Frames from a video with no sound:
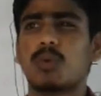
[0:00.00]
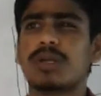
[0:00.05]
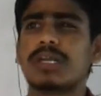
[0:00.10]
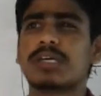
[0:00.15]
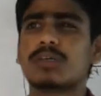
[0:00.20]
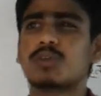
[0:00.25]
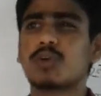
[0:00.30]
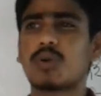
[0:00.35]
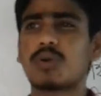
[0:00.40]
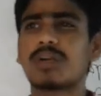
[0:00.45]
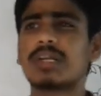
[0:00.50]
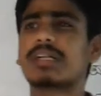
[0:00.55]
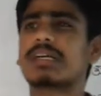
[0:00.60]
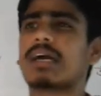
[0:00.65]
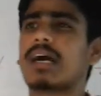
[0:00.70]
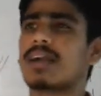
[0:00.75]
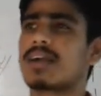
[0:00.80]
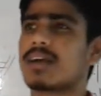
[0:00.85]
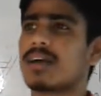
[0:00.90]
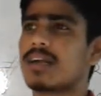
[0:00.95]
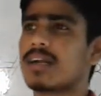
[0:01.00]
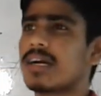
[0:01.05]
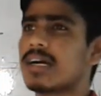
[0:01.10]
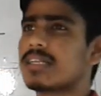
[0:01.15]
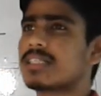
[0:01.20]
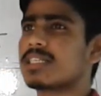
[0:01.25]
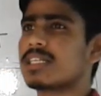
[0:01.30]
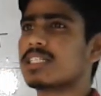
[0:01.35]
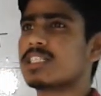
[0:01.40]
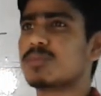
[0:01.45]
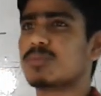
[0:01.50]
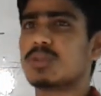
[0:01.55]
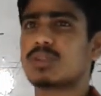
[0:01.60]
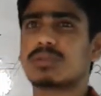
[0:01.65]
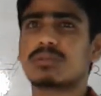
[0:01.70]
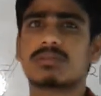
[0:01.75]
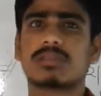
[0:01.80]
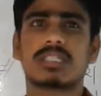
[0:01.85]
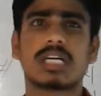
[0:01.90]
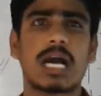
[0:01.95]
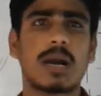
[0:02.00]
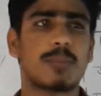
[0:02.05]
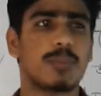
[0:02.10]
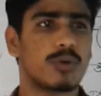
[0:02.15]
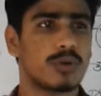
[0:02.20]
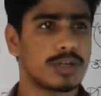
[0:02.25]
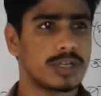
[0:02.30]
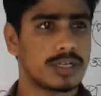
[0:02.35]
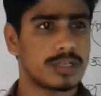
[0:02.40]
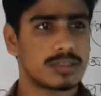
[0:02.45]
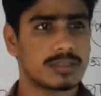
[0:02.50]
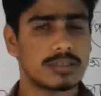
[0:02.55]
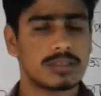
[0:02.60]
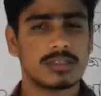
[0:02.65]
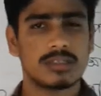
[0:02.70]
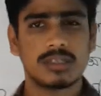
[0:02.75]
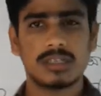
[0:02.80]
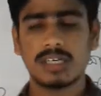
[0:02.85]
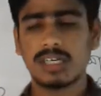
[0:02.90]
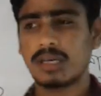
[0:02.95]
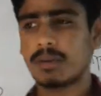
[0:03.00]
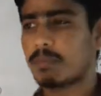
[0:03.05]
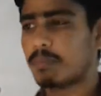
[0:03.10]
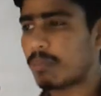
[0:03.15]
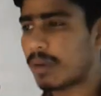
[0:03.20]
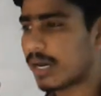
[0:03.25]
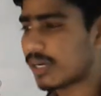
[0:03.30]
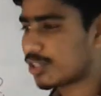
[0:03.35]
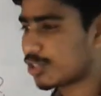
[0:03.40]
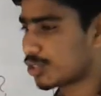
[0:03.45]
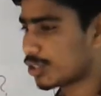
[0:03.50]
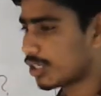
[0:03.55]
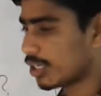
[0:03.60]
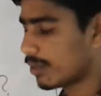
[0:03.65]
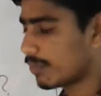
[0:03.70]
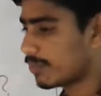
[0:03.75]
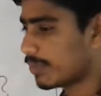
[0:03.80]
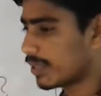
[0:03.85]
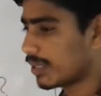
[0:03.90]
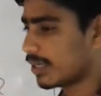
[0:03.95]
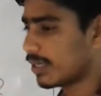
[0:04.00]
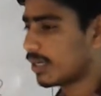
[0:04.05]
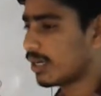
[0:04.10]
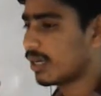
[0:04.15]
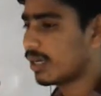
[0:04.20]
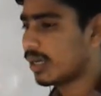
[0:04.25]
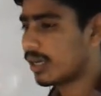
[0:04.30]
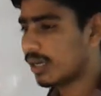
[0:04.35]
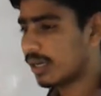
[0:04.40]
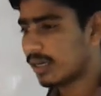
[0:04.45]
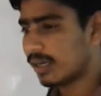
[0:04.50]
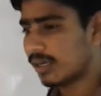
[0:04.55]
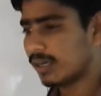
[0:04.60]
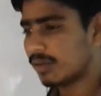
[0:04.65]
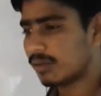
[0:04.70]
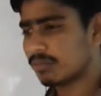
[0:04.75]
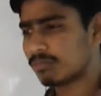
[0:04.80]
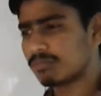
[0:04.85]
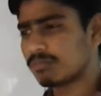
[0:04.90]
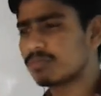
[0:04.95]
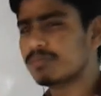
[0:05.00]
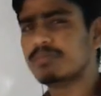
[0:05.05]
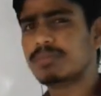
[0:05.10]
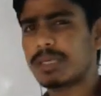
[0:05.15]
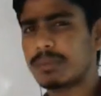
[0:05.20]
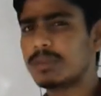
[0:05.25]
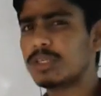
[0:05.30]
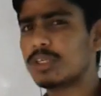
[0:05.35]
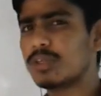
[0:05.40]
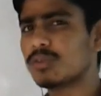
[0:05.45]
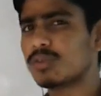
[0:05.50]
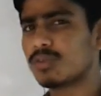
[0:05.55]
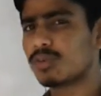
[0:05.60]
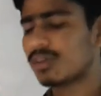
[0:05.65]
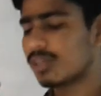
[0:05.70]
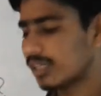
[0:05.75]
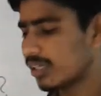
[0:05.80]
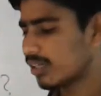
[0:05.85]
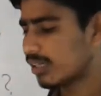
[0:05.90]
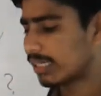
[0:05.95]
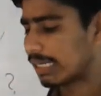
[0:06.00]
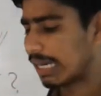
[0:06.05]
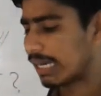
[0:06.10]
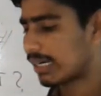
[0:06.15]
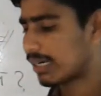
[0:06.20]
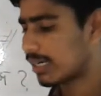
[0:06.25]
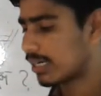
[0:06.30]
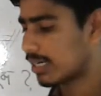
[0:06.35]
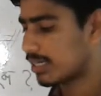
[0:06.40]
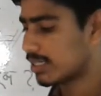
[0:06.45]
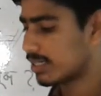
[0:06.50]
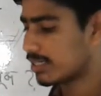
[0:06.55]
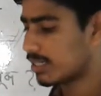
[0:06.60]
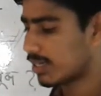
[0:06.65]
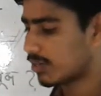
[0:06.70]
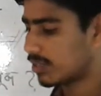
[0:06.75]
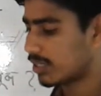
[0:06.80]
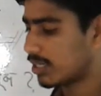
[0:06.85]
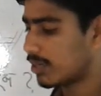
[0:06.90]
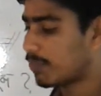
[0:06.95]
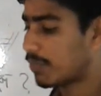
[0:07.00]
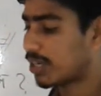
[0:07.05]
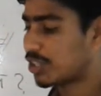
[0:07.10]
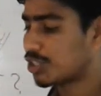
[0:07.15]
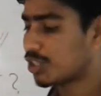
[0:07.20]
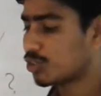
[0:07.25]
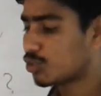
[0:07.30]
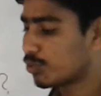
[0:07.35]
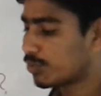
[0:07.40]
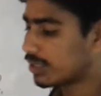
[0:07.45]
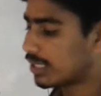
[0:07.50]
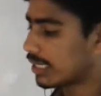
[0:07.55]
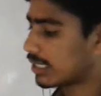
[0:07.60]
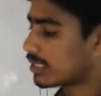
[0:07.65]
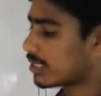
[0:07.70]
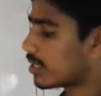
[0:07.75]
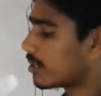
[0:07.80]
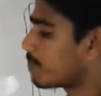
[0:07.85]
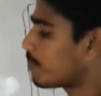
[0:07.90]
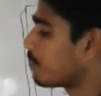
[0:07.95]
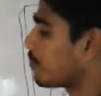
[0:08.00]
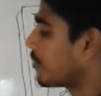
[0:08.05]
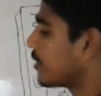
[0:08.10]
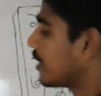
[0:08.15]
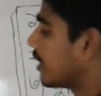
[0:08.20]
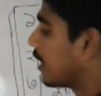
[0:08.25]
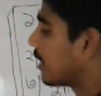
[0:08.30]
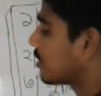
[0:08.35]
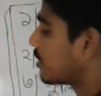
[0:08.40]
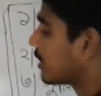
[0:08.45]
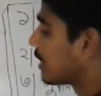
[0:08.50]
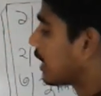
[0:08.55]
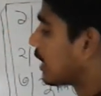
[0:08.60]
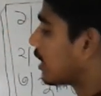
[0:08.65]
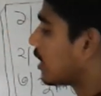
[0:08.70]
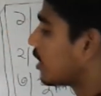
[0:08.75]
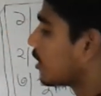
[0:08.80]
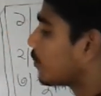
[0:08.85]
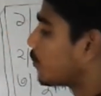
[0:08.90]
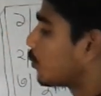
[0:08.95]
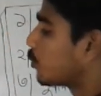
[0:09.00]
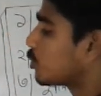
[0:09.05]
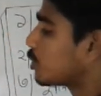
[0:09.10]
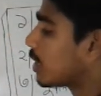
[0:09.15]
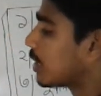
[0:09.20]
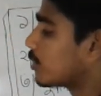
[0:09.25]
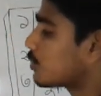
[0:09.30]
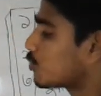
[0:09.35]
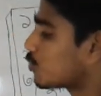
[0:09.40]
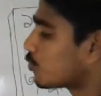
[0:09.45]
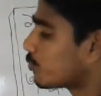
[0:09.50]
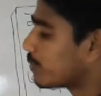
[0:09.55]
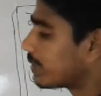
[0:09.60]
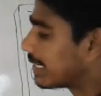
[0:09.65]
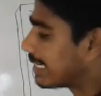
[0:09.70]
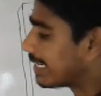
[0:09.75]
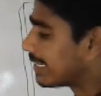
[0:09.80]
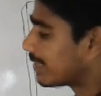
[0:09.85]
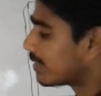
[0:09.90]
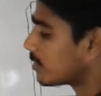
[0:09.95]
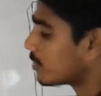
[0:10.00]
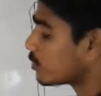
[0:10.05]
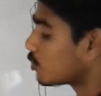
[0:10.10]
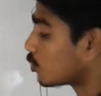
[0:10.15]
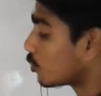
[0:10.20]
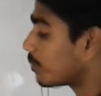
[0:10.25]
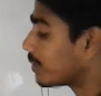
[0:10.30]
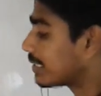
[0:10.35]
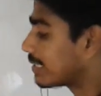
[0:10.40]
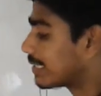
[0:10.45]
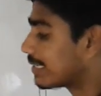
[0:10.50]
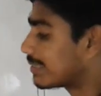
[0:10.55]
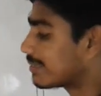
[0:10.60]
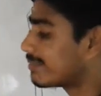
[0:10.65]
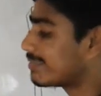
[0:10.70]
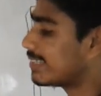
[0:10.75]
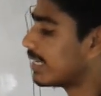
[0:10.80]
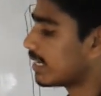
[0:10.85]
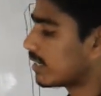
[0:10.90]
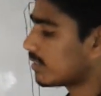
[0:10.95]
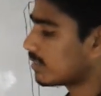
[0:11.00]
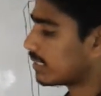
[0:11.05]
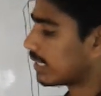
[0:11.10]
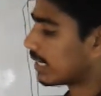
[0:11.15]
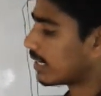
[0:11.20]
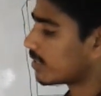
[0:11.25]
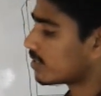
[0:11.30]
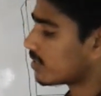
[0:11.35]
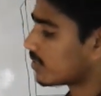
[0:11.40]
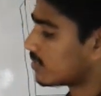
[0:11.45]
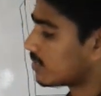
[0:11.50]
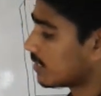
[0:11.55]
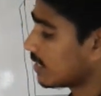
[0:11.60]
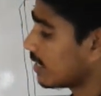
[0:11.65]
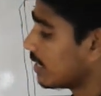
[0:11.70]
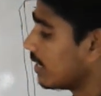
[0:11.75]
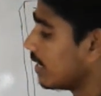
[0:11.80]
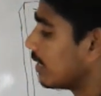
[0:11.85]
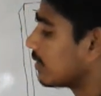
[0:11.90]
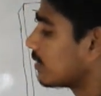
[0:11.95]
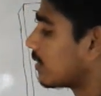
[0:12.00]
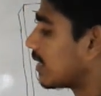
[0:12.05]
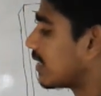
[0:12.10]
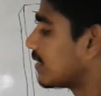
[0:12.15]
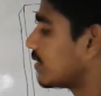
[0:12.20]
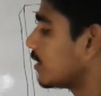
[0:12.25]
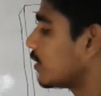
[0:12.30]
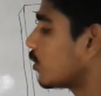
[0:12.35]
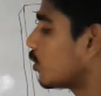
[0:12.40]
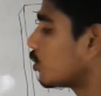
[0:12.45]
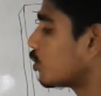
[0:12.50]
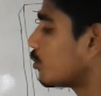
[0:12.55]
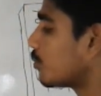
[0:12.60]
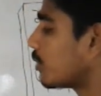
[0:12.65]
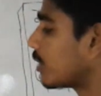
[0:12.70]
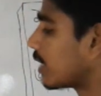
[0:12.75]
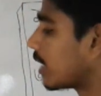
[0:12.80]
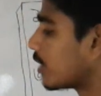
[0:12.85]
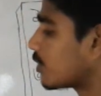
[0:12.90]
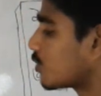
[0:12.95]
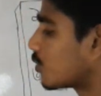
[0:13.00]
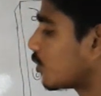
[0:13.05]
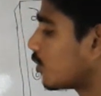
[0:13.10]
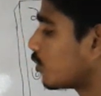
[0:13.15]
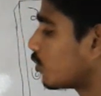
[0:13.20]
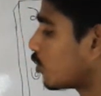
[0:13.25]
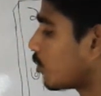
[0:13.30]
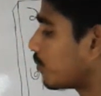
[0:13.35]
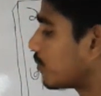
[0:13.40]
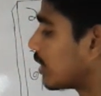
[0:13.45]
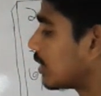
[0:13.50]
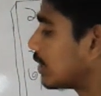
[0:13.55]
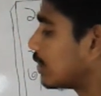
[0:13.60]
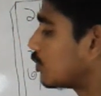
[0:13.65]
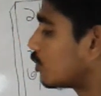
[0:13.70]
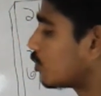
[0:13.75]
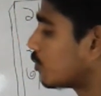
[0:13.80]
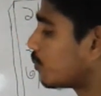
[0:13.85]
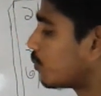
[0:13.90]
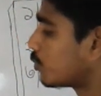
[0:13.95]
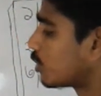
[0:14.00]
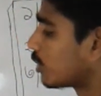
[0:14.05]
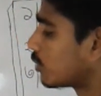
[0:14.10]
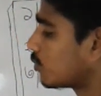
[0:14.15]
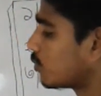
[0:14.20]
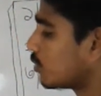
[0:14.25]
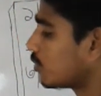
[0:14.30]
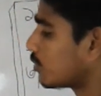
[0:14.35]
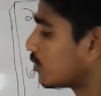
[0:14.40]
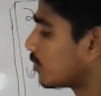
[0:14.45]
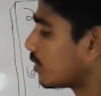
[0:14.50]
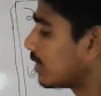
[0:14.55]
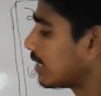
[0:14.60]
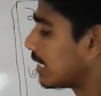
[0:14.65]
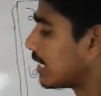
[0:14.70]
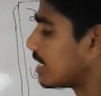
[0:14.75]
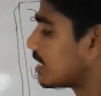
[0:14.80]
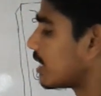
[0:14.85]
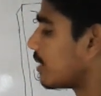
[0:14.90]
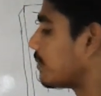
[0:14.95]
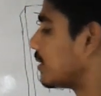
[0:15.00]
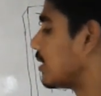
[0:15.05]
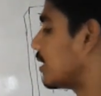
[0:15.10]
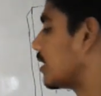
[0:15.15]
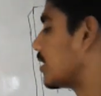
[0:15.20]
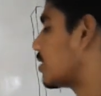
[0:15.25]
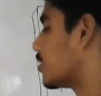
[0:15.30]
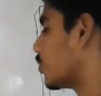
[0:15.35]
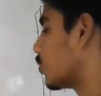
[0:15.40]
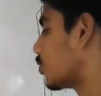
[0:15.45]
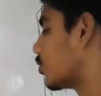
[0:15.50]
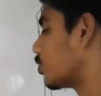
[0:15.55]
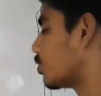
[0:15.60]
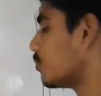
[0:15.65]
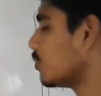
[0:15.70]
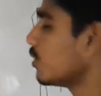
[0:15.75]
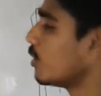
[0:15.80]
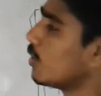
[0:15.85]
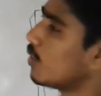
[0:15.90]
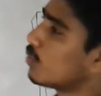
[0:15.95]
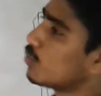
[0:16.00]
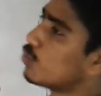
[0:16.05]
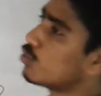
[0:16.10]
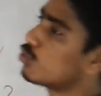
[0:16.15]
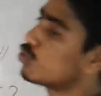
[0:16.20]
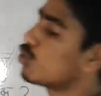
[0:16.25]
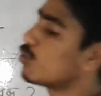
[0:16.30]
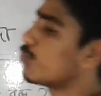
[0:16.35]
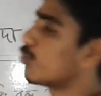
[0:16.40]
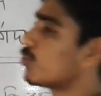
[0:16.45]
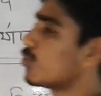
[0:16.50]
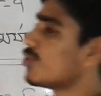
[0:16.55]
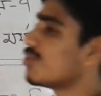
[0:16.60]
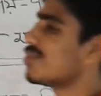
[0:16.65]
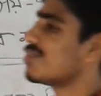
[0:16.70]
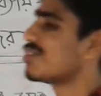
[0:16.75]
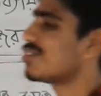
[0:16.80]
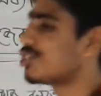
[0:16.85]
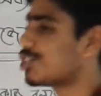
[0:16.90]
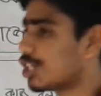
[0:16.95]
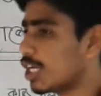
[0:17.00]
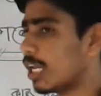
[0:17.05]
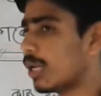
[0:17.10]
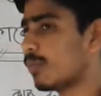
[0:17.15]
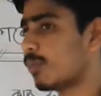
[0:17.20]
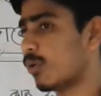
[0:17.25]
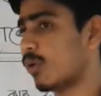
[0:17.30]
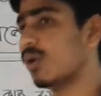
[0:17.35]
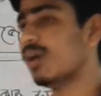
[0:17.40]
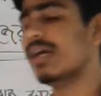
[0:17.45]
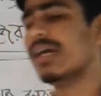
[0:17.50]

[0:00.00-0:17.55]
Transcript: অনেক ধরনের কারখানা আছে যেমন কাপড়ের হ্যাঁ পাট শিল্পী বিভিন্ন ধরনের কারখানা আছে যাই ওদিকে পাশের ছবিতে একটা একটি কারখানার পোশাক শ্রমিকে শ্রমিকদের দেখা যাচ্ছে তারা দীর্ঘ সময় কাজ করেন রপ্তানির জন্য পোশাক তৈরি করেন এটি আমাদের একটি অন্যতম গুরুত্বপূর্ণ শিল্প